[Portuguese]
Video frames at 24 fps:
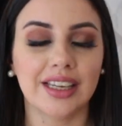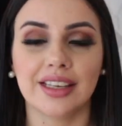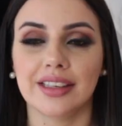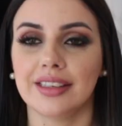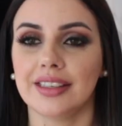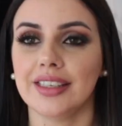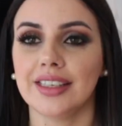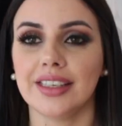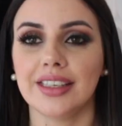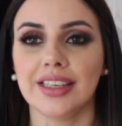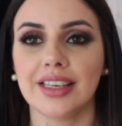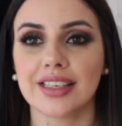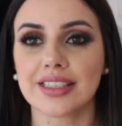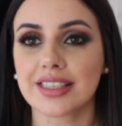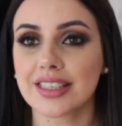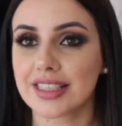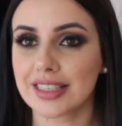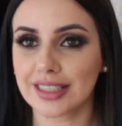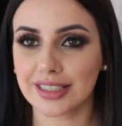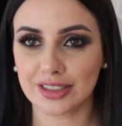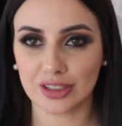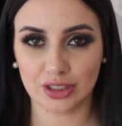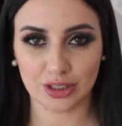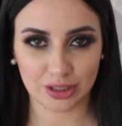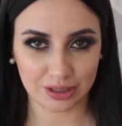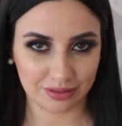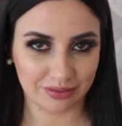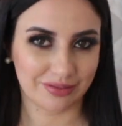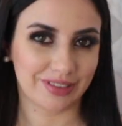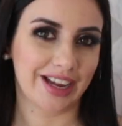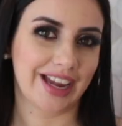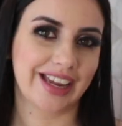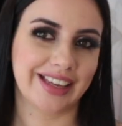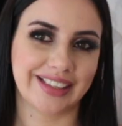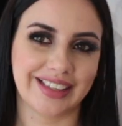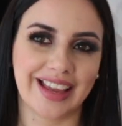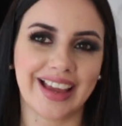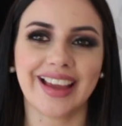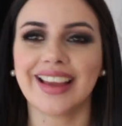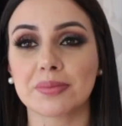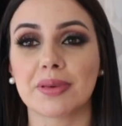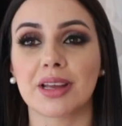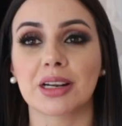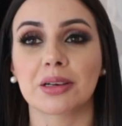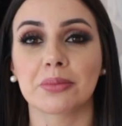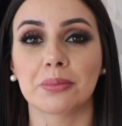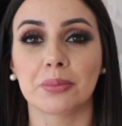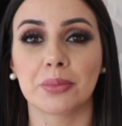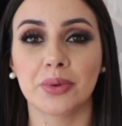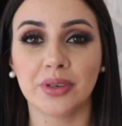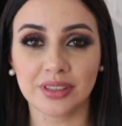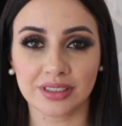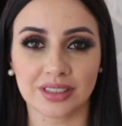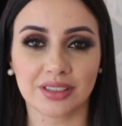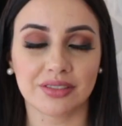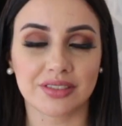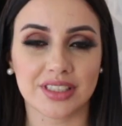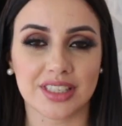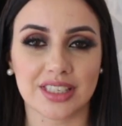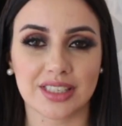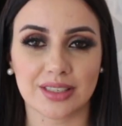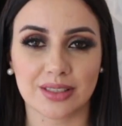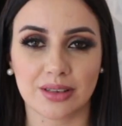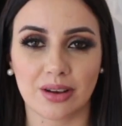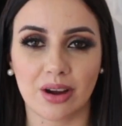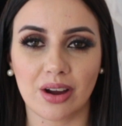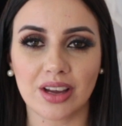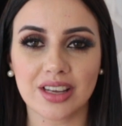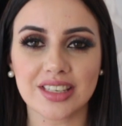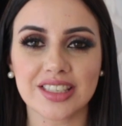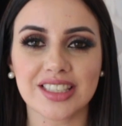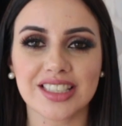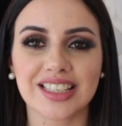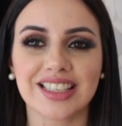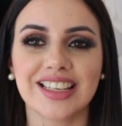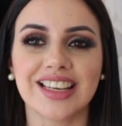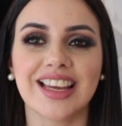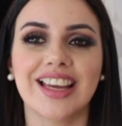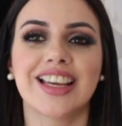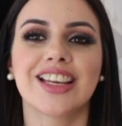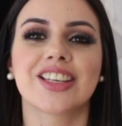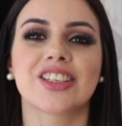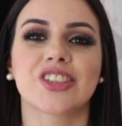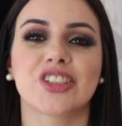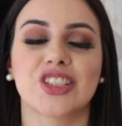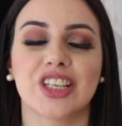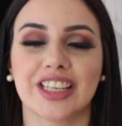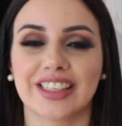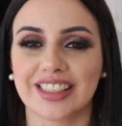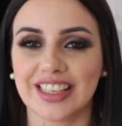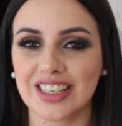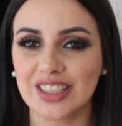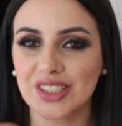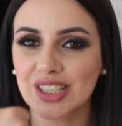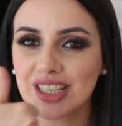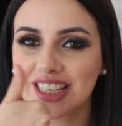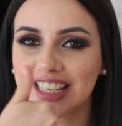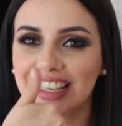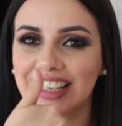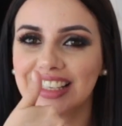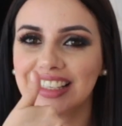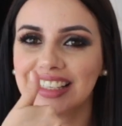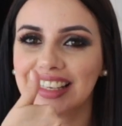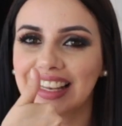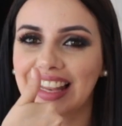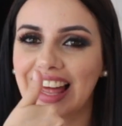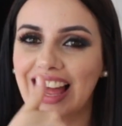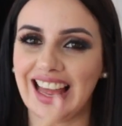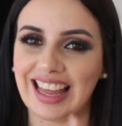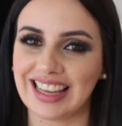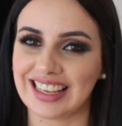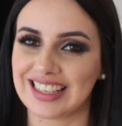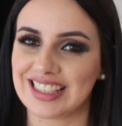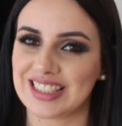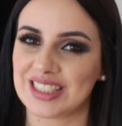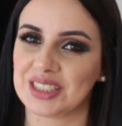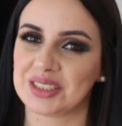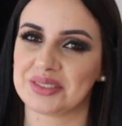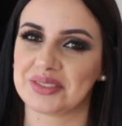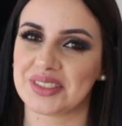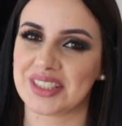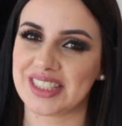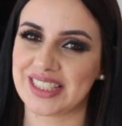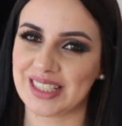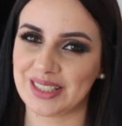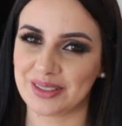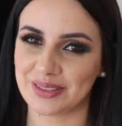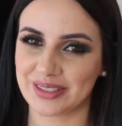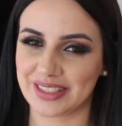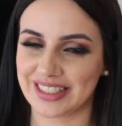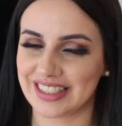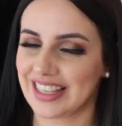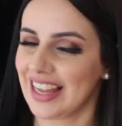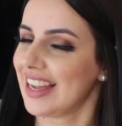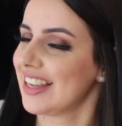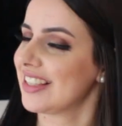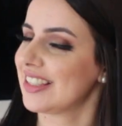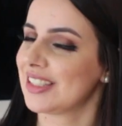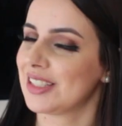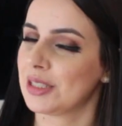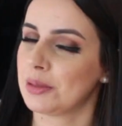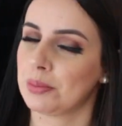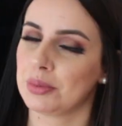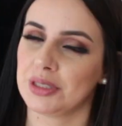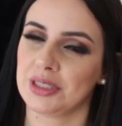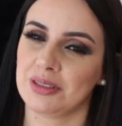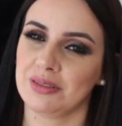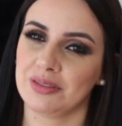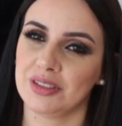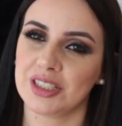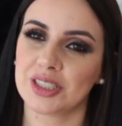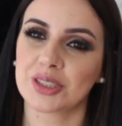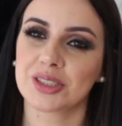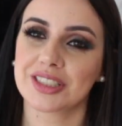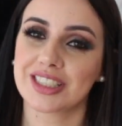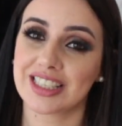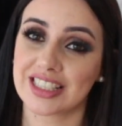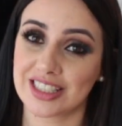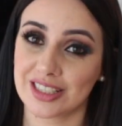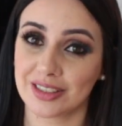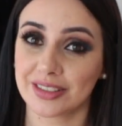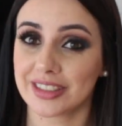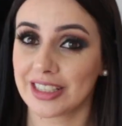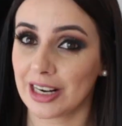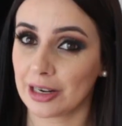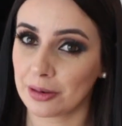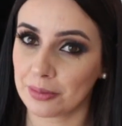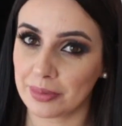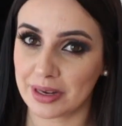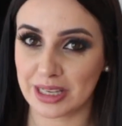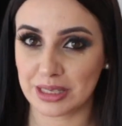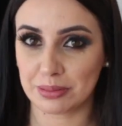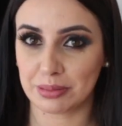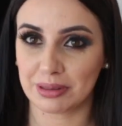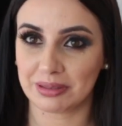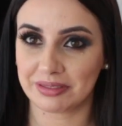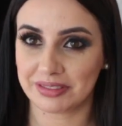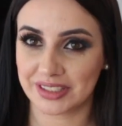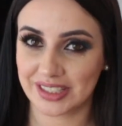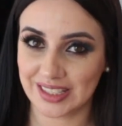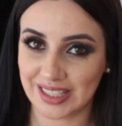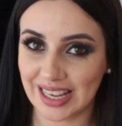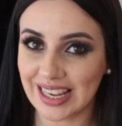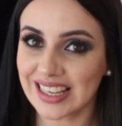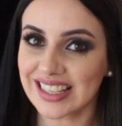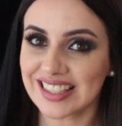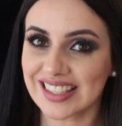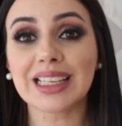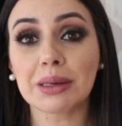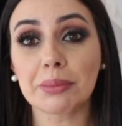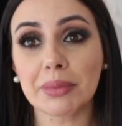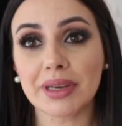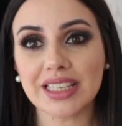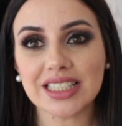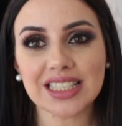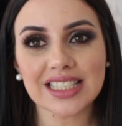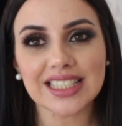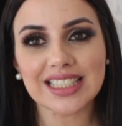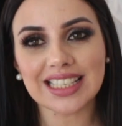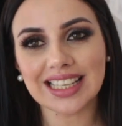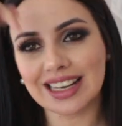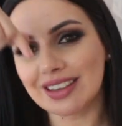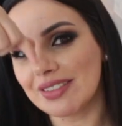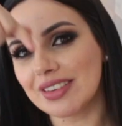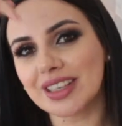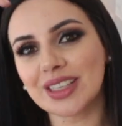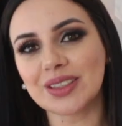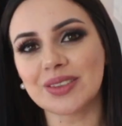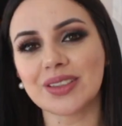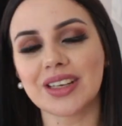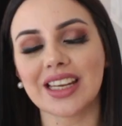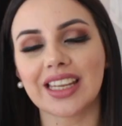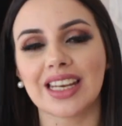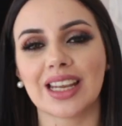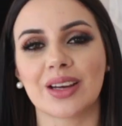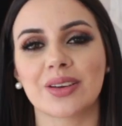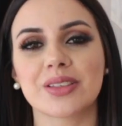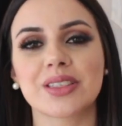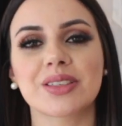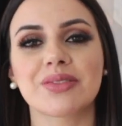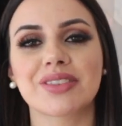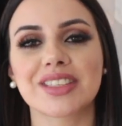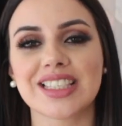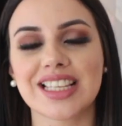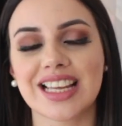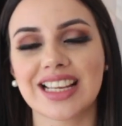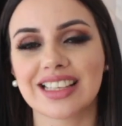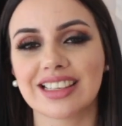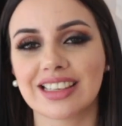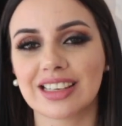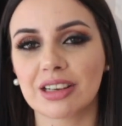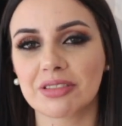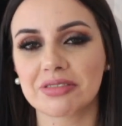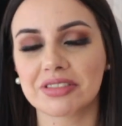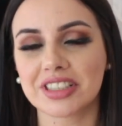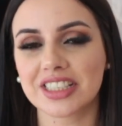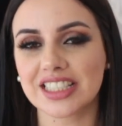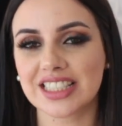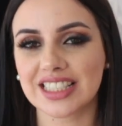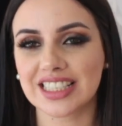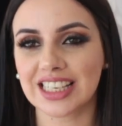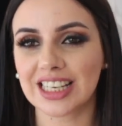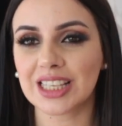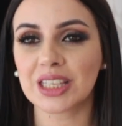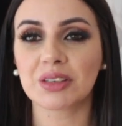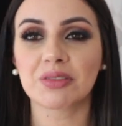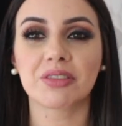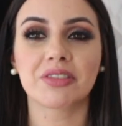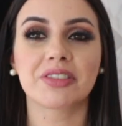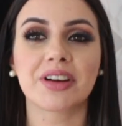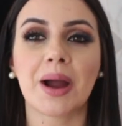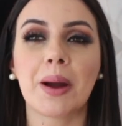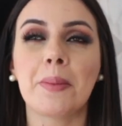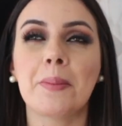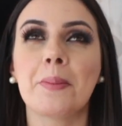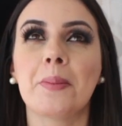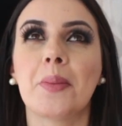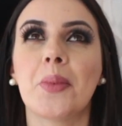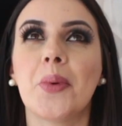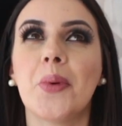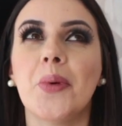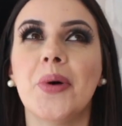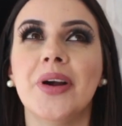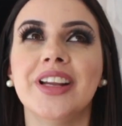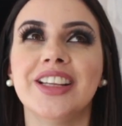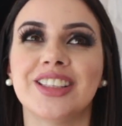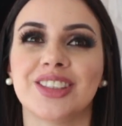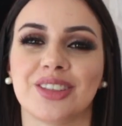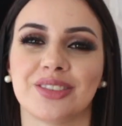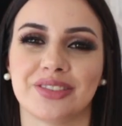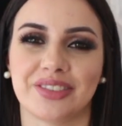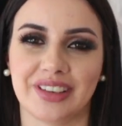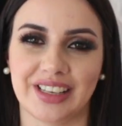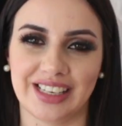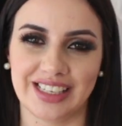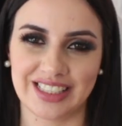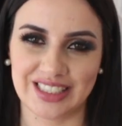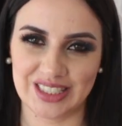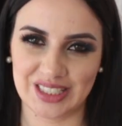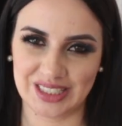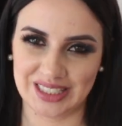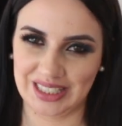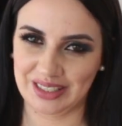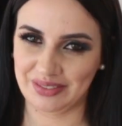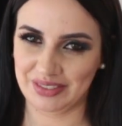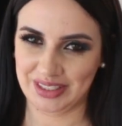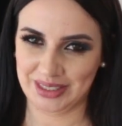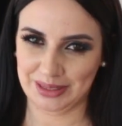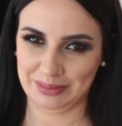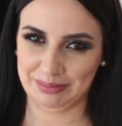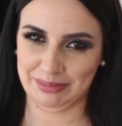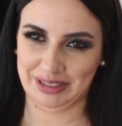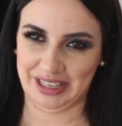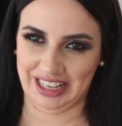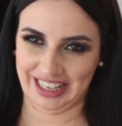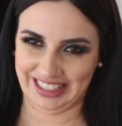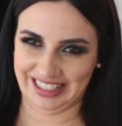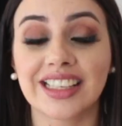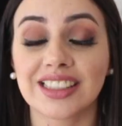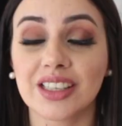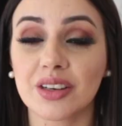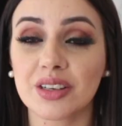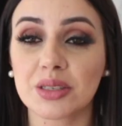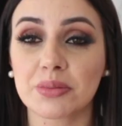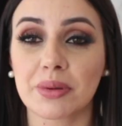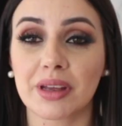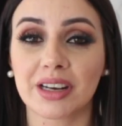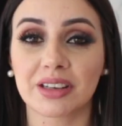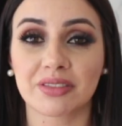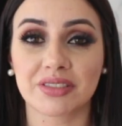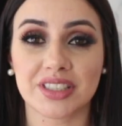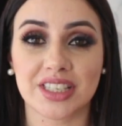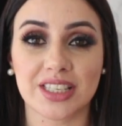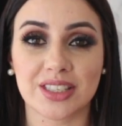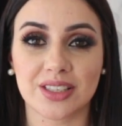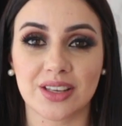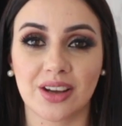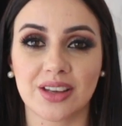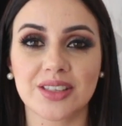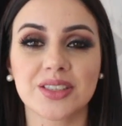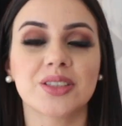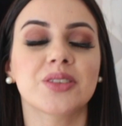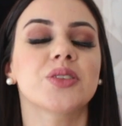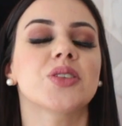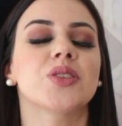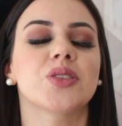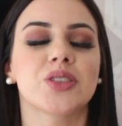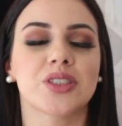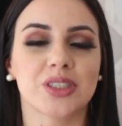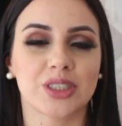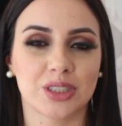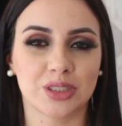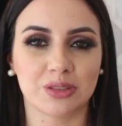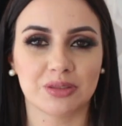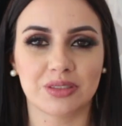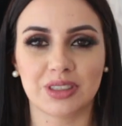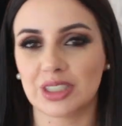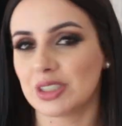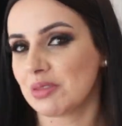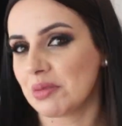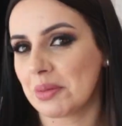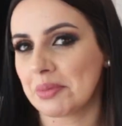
E assim a gente vai, né? Espero muito que vocês gostem. Já deixa aquele like se você gostar desse tipo de vídeo, que assim eu trago mais pra vocês. Também se inscreva aqui no canal se você ainda não for inscrito, eu vou ficar muito feliz de ter você por aqui. Então eu espero que vocês gostem, continue assistindo o vídeo,